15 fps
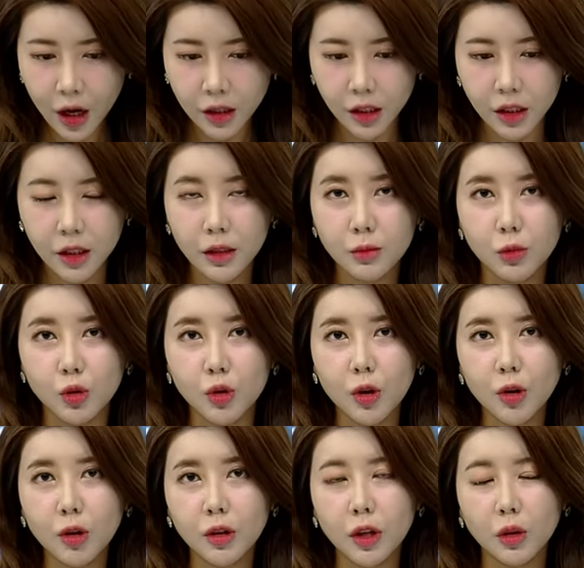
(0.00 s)
지금
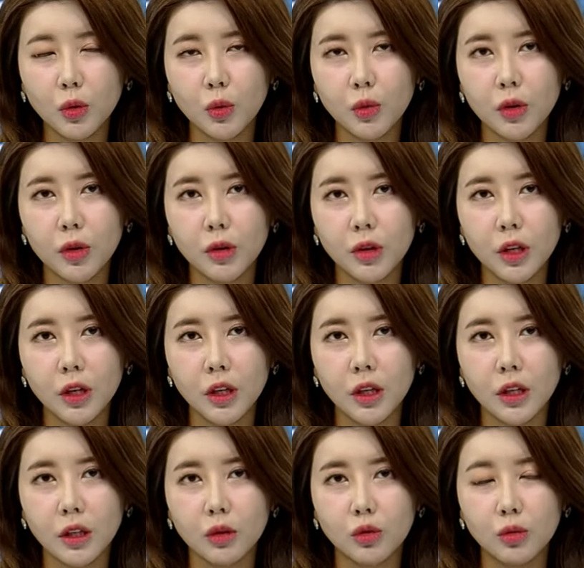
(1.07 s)
윤석열
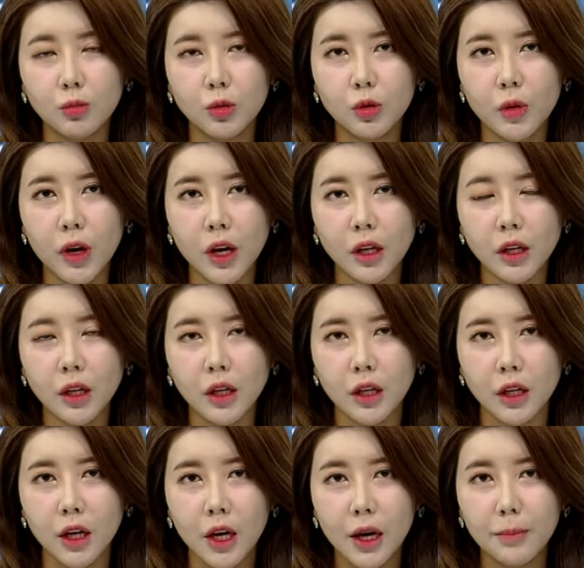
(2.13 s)
대통령이
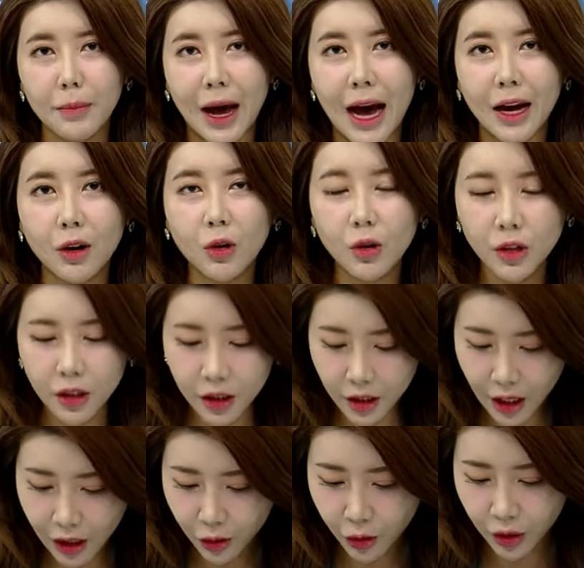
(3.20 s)
국무회의 발언을
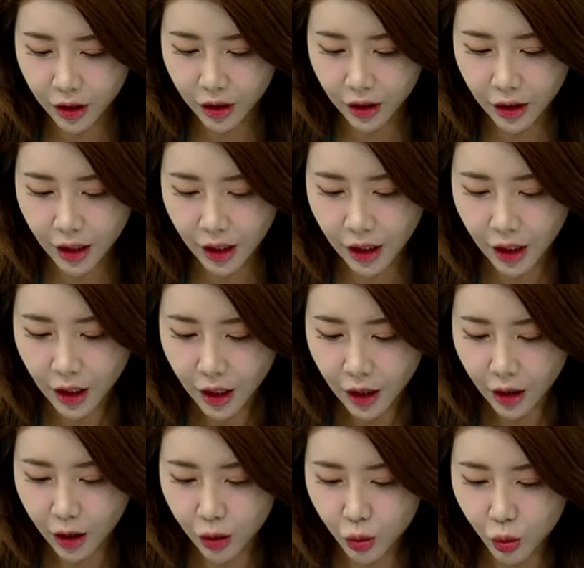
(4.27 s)
하고 있는데
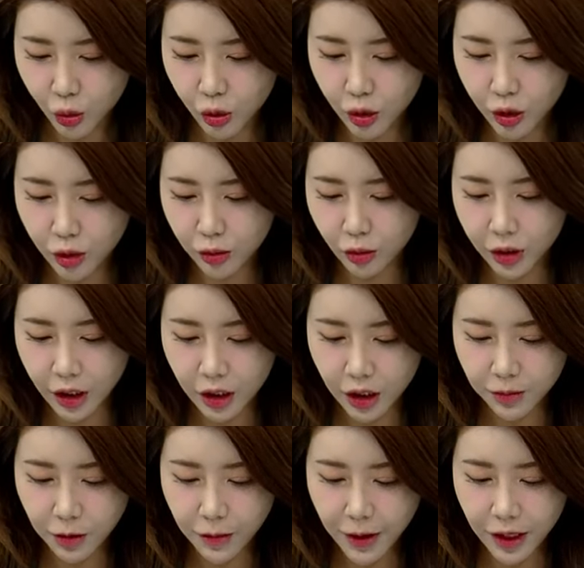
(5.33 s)
어, 조금 우리가
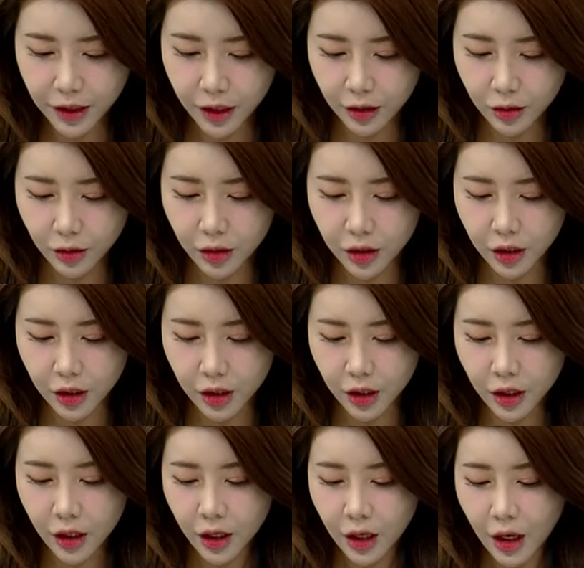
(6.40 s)
짚어봐야 될
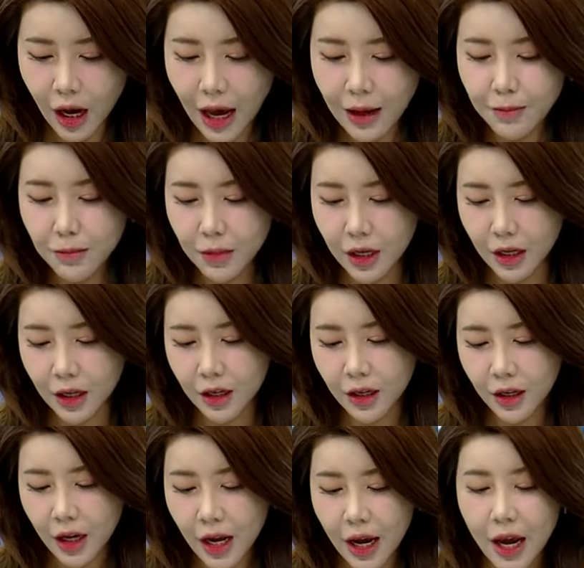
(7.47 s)
것이
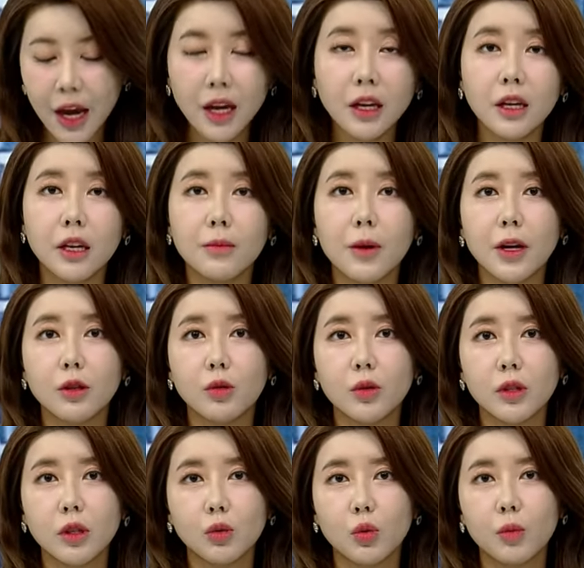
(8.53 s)
한미 핵 기반으로
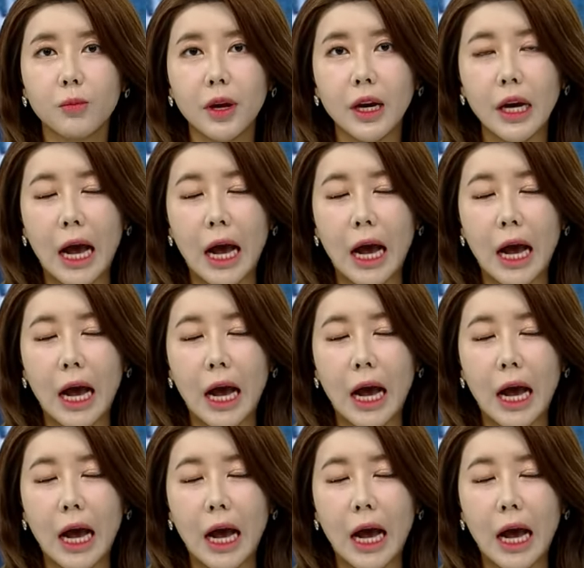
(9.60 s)
이제 동맹